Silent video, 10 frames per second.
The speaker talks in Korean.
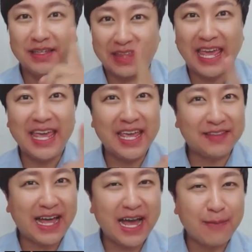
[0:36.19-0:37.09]

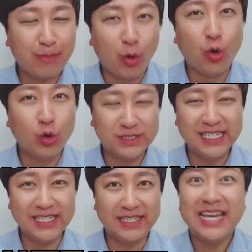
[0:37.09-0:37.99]

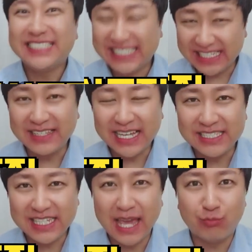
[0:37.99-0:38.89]
대상포진 진단
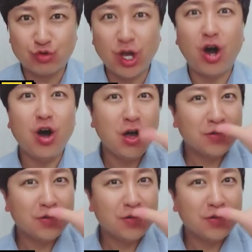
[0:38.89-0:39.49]
시에 무려